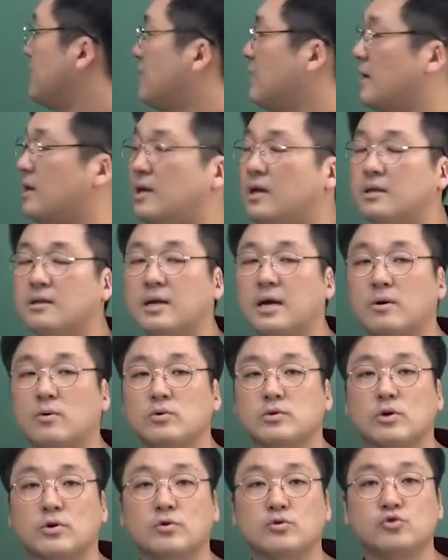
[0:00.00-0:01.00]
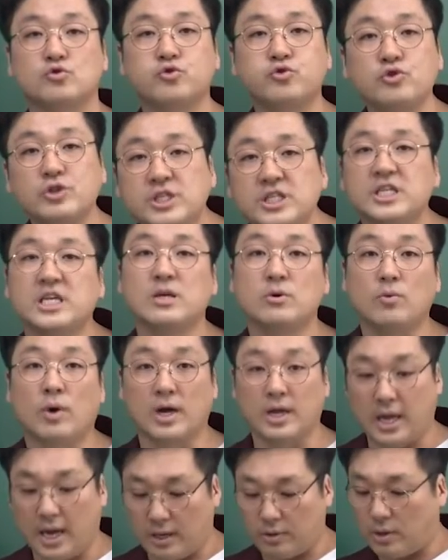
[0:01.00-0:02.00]
얘네들하고 서로 수직인
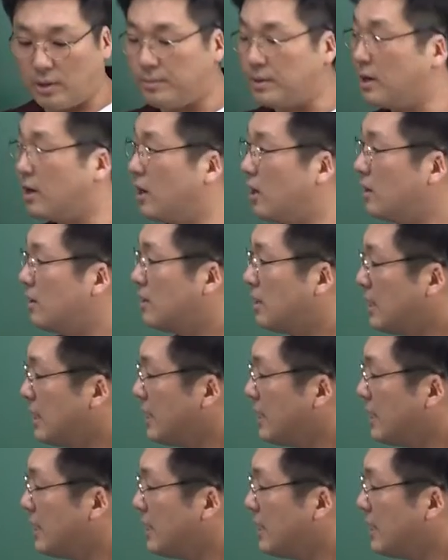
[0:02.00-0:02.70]
관계가 되며